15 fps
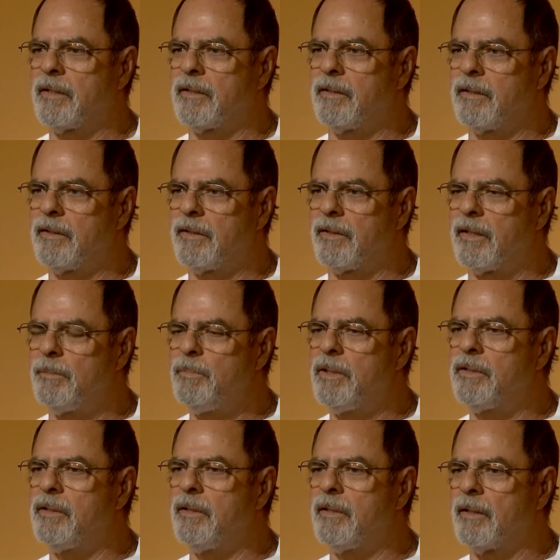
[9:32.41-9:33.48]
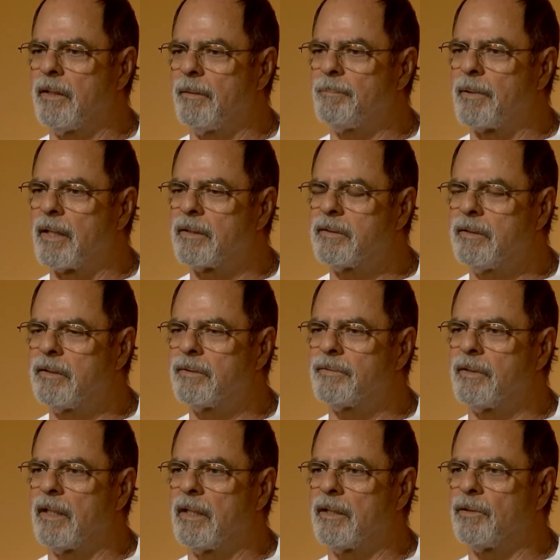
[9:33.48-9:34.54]
que emitia a partir
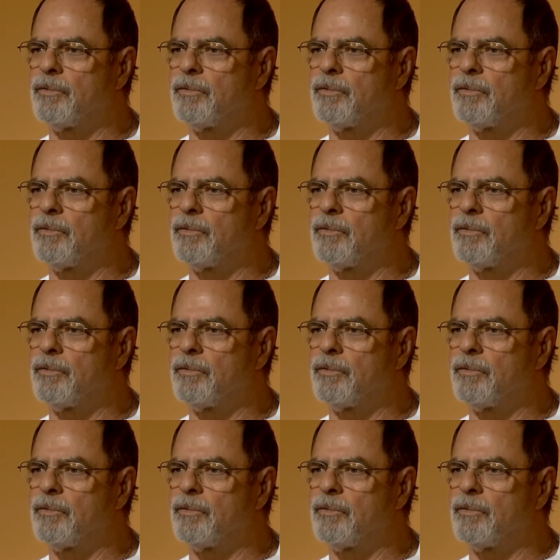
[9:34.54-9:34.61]
da